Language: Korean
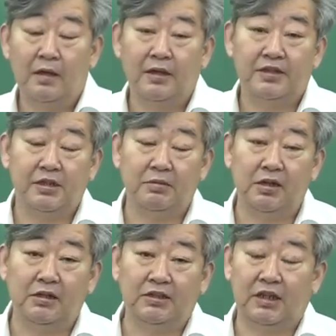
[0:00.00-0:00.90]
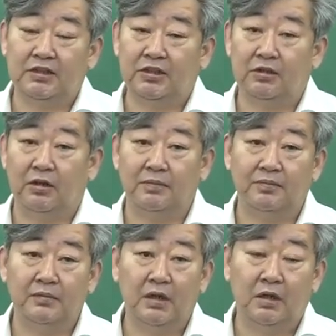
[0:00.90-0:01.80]
예, 지금
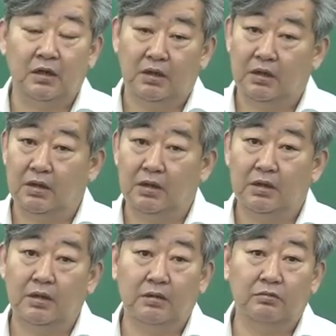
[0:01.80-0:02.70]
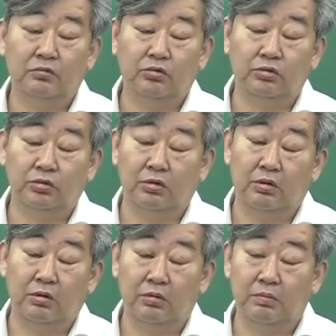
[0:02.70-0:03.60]
1차처럼 예,
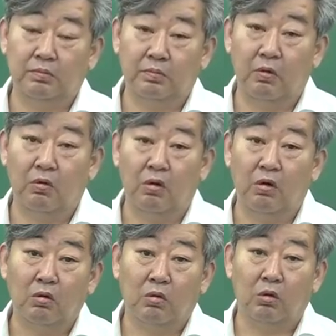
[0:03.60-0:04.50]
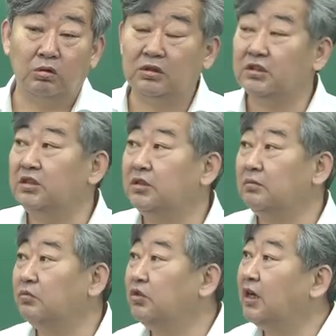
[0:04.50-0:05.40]
눈으로 보고 고르는
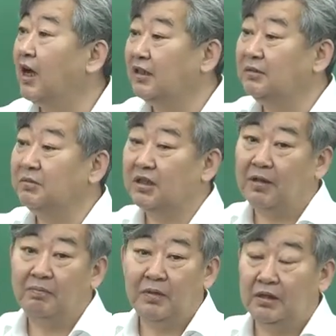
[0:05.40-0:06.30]
문제가 아닙니다.